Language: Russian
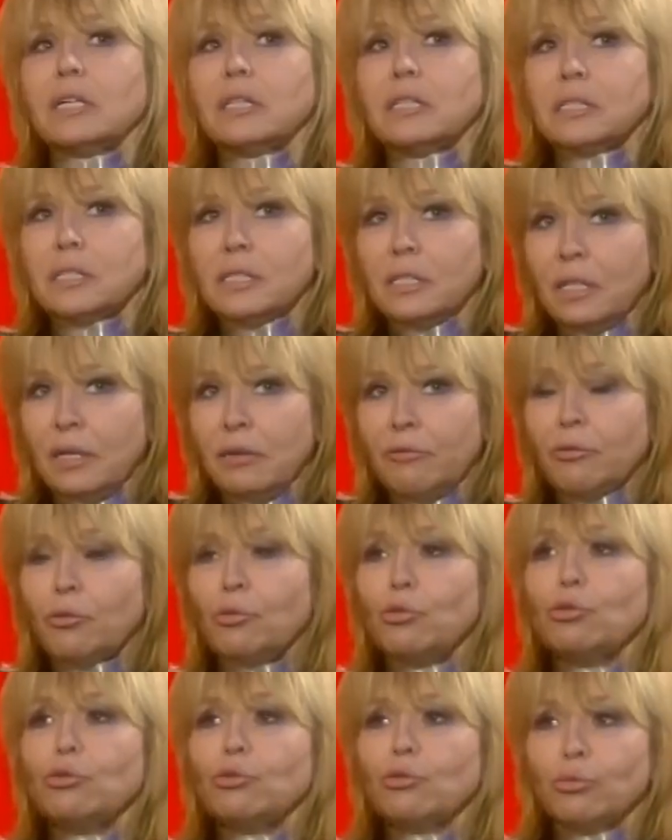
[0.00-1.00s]
я росла в
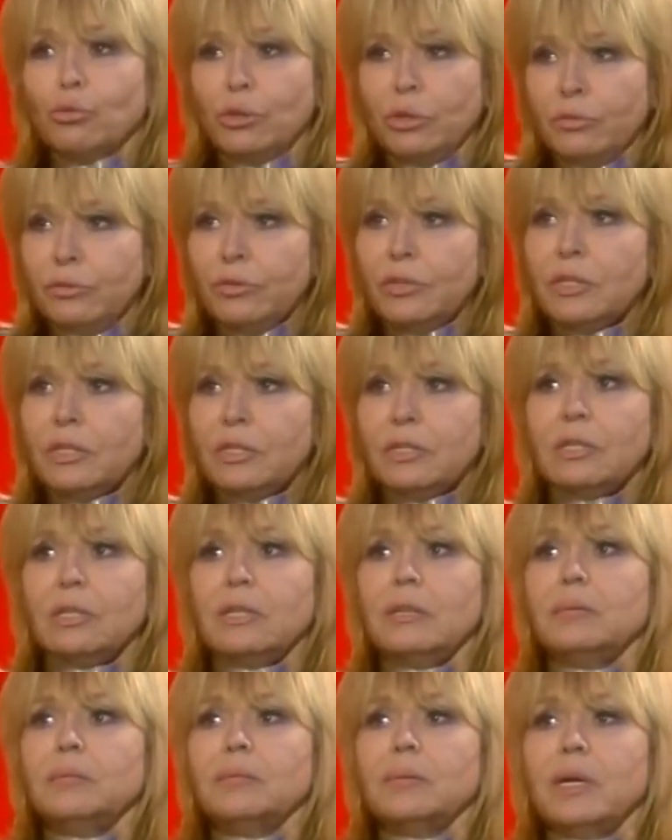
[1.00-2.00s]
культуре в
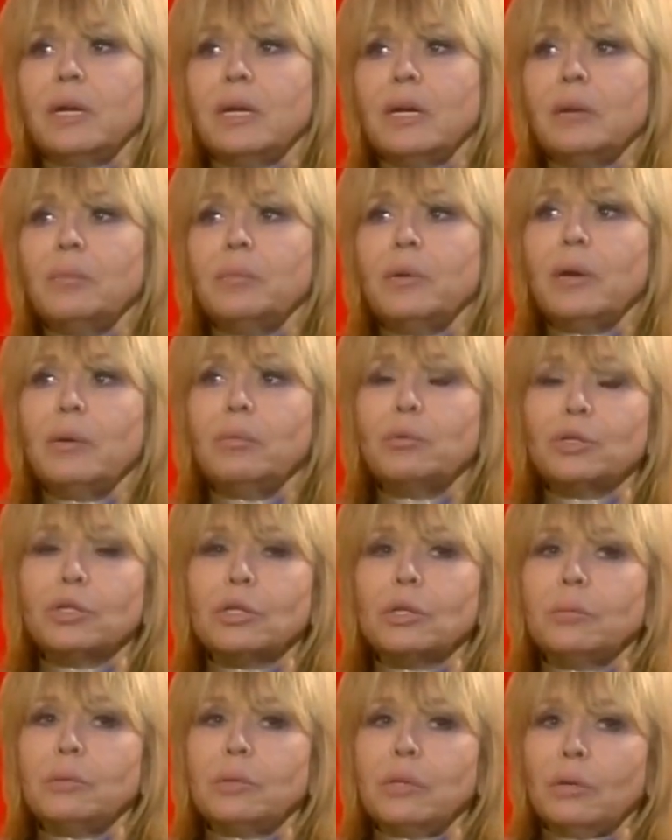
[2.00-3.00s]
этой. Это Моя вот...
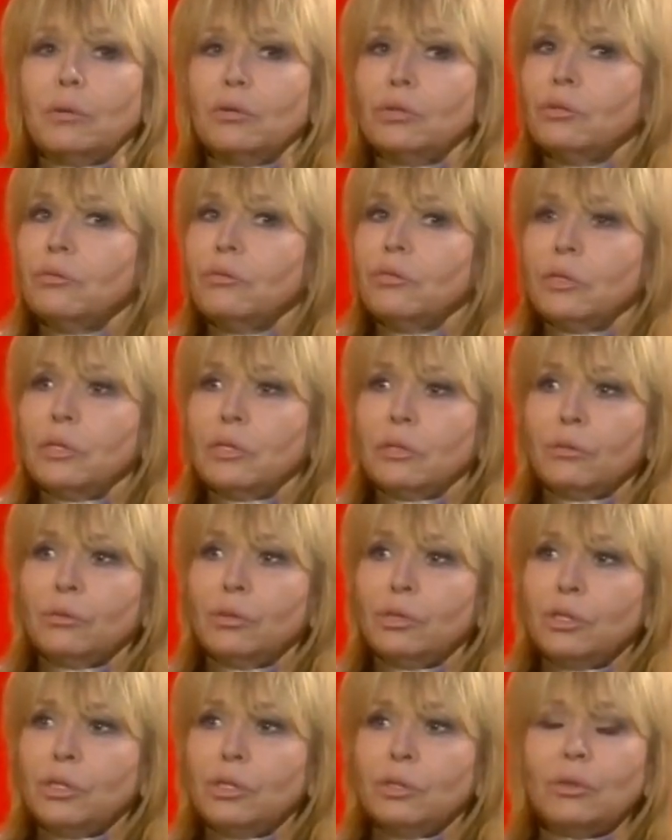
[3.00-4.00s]
бабушка была очень
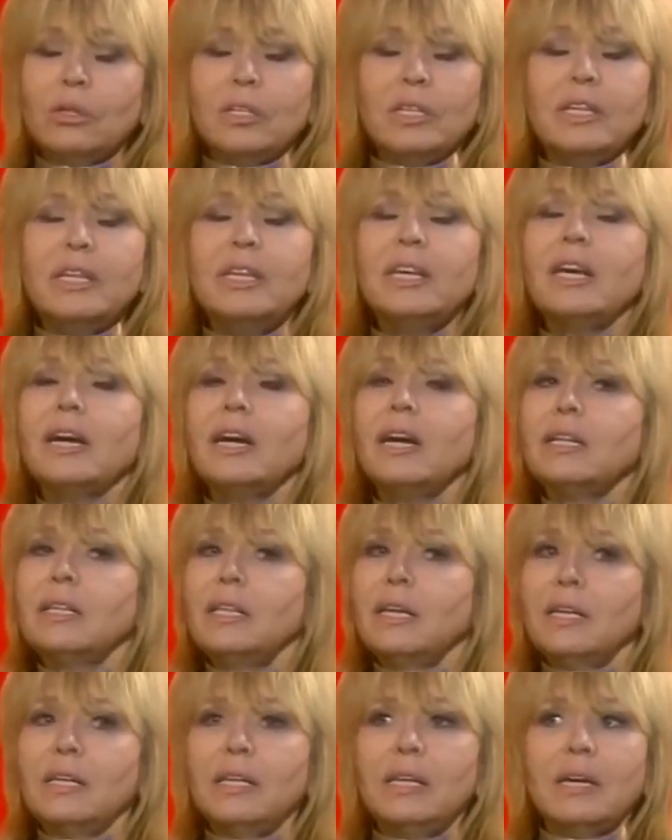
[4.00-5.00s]
верующей, но она
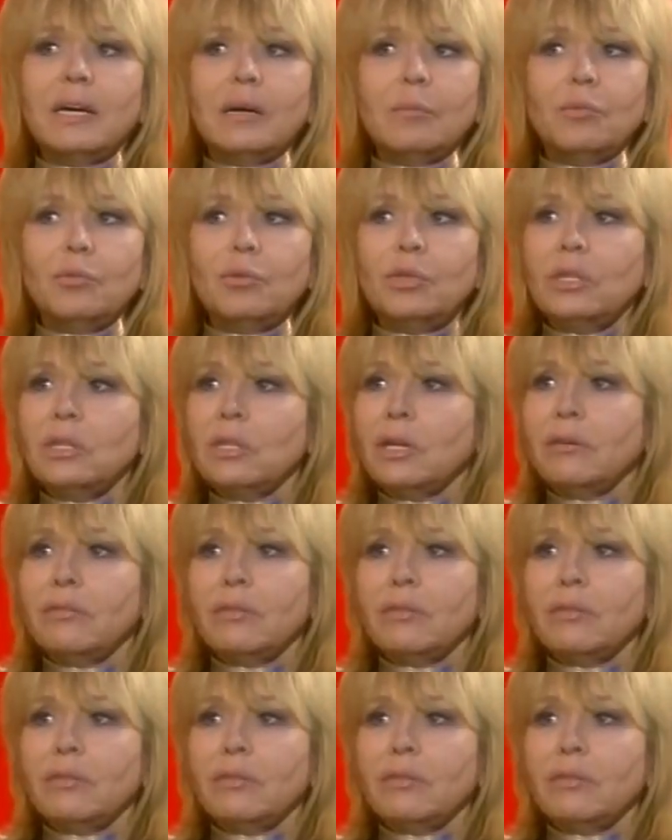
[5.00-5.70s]
никогда никому не